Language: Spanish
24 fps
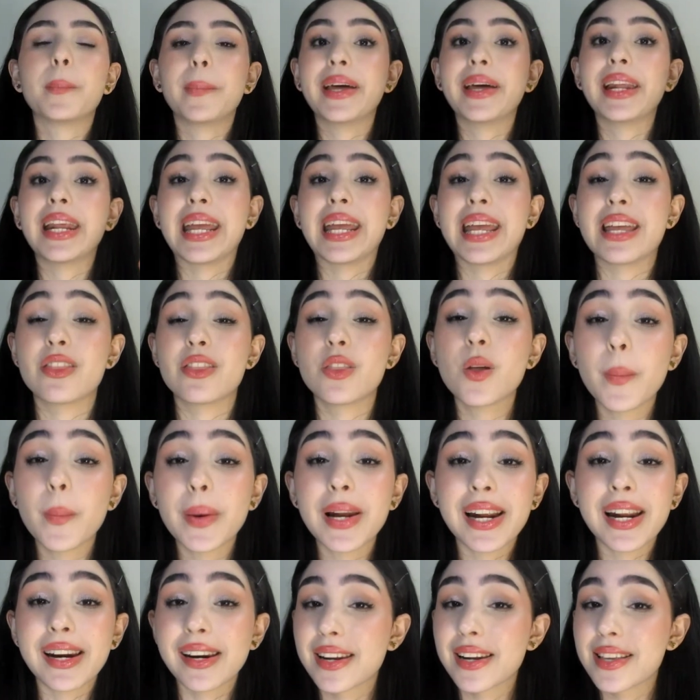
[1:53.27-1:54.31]
ver que no me
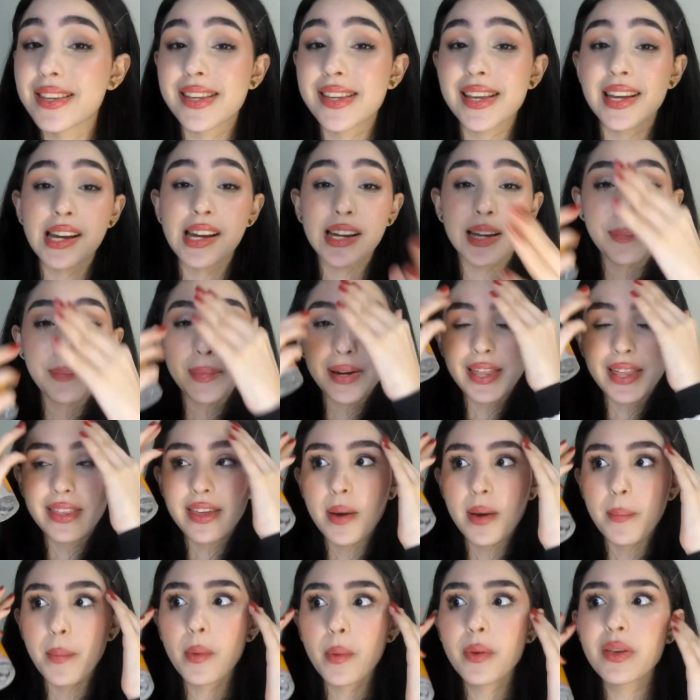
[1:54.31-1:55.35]
la reseca Que me la
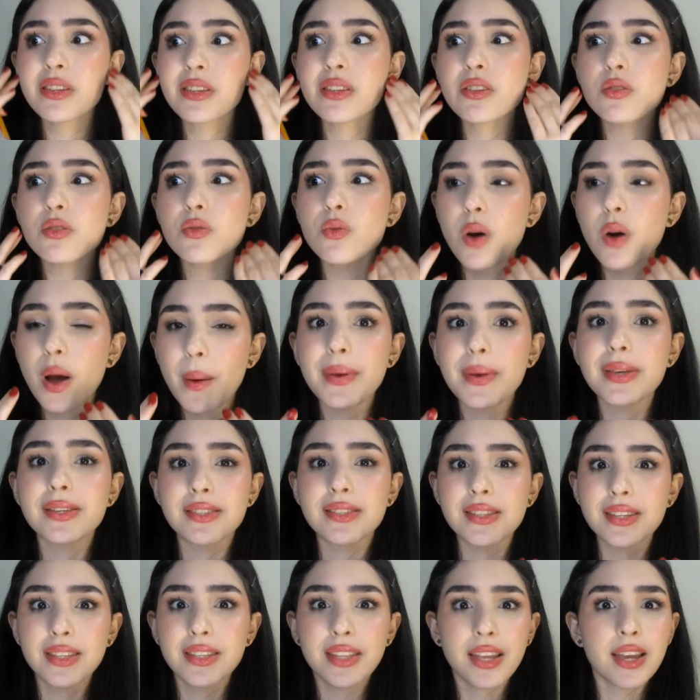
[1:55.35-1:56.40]
deja más bien
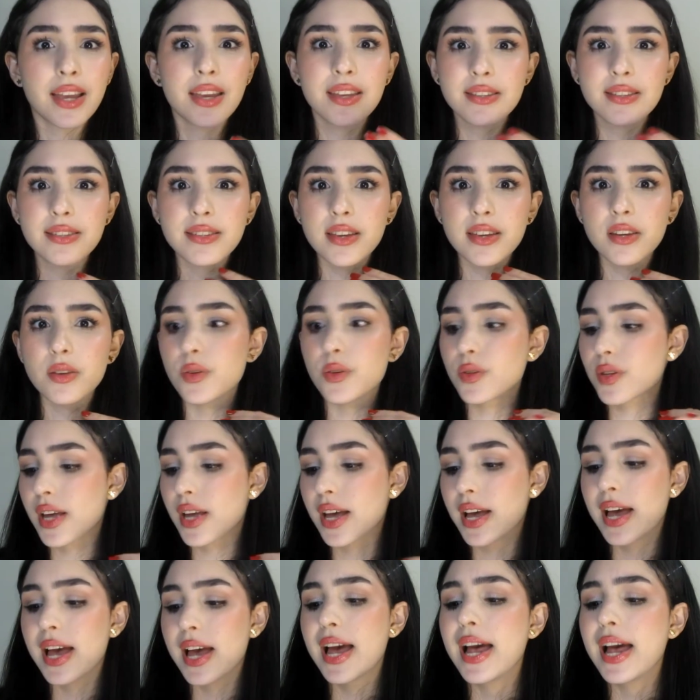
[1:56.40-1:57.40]
suavecita, en serio O sea,